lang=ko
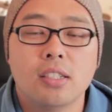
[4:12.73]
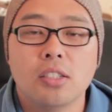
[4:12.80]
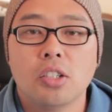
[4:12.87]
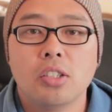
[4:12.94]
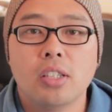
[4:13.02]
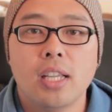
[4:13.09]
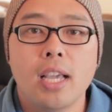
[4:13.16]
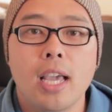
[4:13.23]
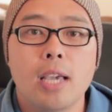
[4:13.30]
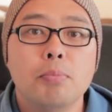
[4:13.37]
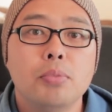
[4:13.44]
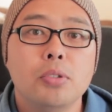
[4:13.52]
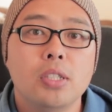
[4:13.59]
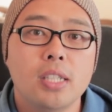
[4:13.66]
그런데
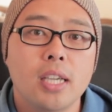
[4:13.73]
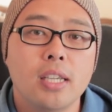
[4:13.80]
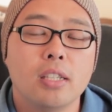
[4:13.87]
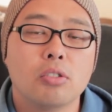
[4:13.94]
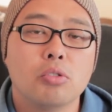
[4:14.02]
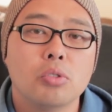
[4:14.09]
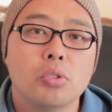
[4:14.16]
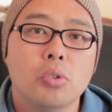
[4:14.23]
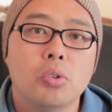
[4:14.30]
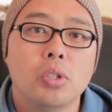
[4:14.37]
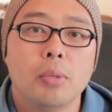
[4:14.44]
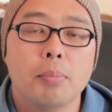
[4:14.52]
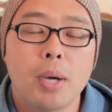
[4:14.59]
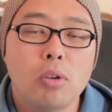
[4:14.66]
FDA
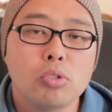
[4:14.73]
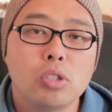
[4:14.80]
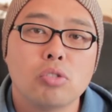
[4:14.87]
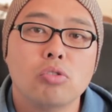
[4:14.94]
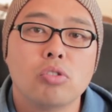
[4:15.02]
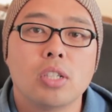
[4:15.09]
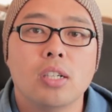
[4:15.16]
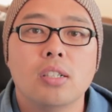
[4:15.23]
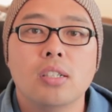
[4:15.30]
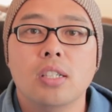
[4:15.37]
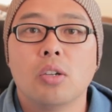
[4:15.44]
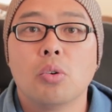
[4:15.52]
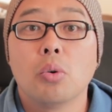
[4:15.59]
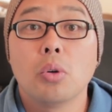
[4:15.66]
그리고 이 파우치
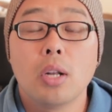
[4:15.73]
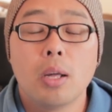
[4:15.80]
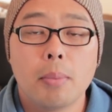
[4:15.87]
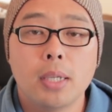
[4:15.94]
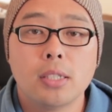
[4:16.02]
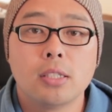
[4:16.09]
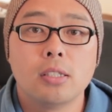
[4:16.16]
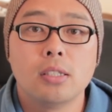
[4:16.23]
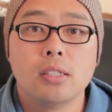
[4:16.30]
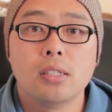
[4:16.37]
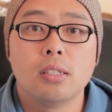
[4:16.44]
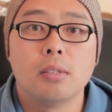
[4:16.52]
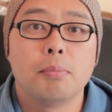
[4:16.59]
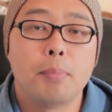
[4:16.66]
국장은 이 코로나
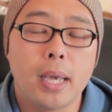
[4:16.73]
바이러스